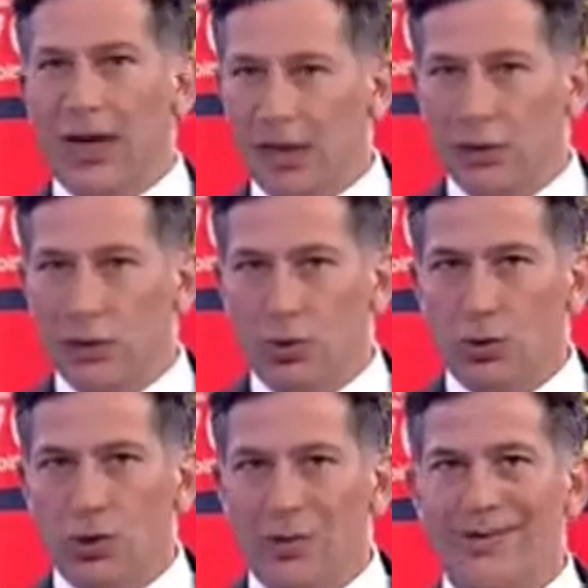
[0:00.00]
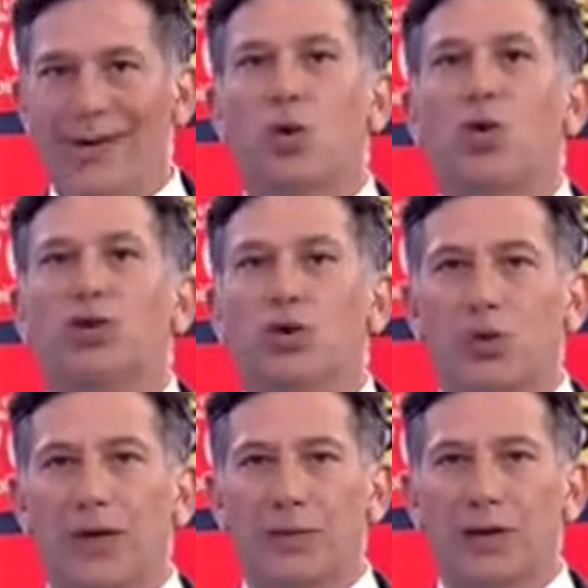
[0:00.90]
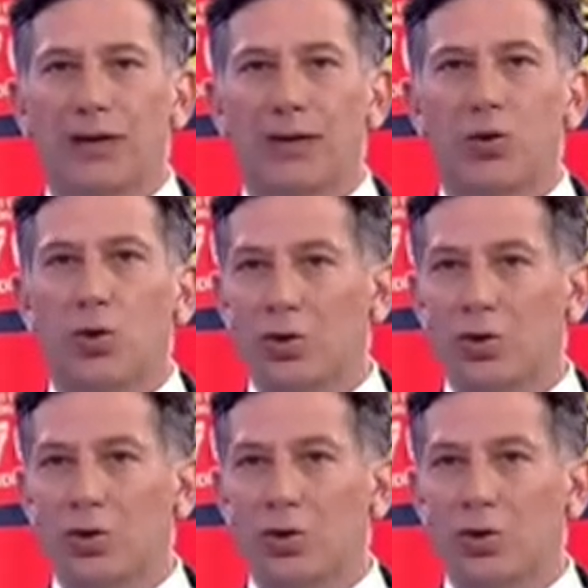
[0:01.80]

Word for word: Her yıl olduğu gibi rekor cirolar bekleniyor.